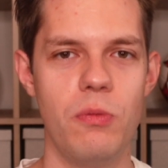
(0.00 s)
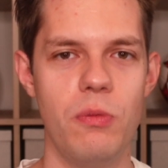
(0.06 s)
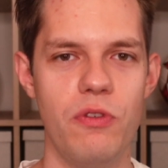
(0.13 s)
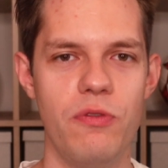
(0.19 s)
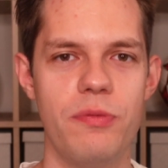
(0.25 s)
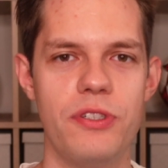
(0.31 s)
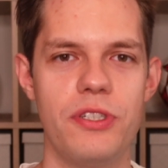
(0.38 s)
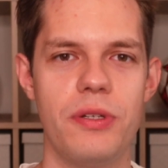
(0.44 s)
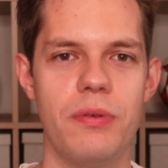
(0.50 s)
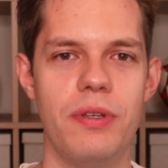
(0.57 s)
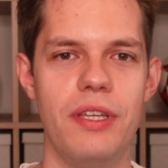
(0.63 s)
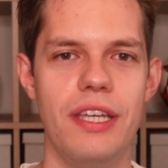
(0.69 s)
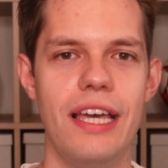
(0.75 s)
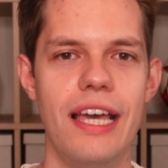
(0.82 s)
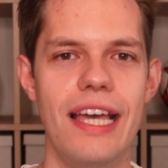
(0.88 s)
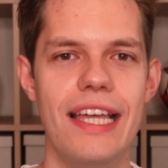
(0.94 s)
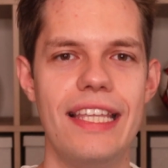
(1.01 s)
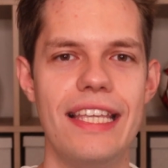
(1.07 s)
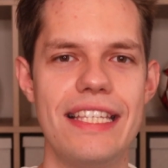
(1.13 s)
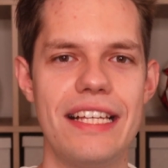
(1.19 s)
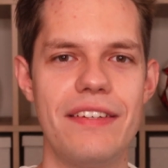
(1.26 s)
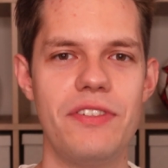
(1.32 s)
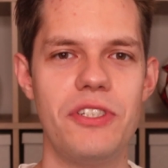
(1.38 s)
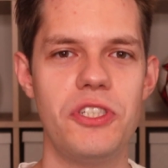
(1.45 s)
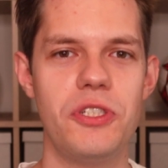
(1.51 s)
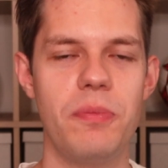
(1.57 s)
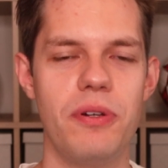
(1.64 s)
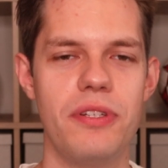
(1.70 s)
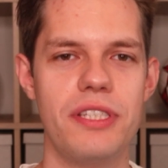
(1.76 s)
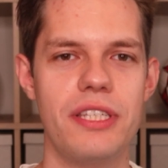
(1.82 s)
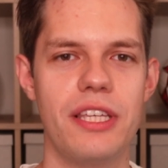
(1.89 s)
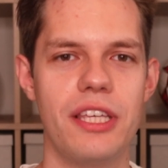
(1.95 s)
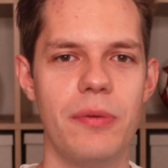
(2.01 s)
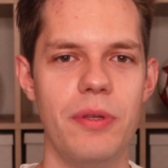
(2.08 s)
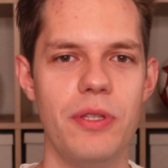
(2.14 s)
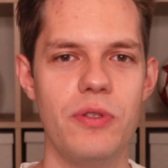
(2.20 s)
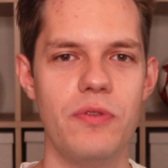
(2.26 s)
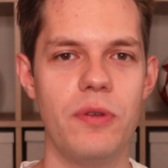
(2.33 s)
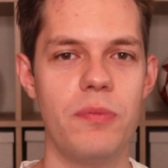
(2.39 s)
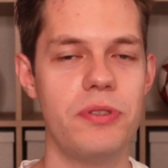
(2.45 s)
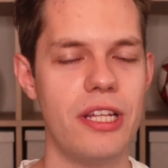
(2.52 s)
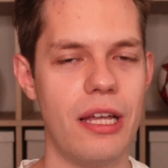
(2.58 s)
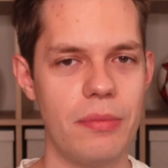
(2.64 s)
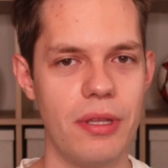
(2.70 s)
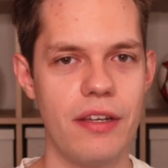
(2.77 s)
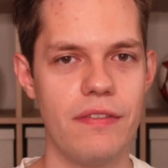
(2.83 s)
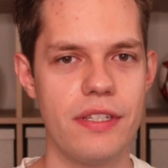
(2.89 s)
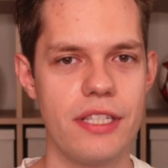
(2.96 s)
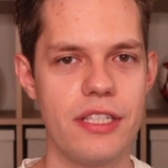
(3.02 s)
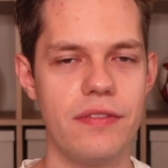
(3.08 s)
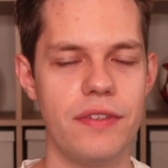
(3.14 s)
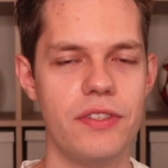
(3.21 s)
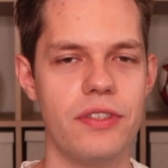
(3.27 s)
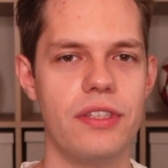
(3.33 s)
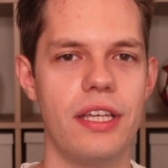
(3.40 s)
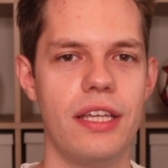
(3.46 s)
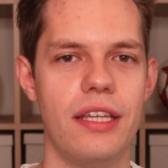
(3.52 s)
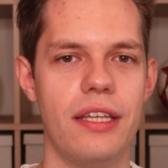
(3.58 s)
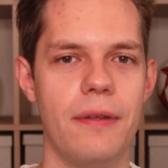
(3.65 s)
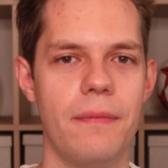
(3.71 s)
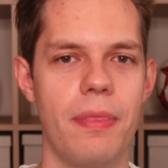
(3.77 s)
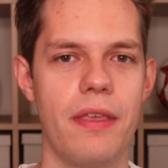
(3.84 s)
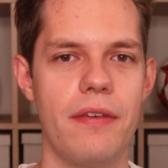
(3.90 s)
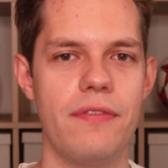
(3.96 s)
umówmy się i nie zawieść polskich kibiców i przynajmniej awansować do tej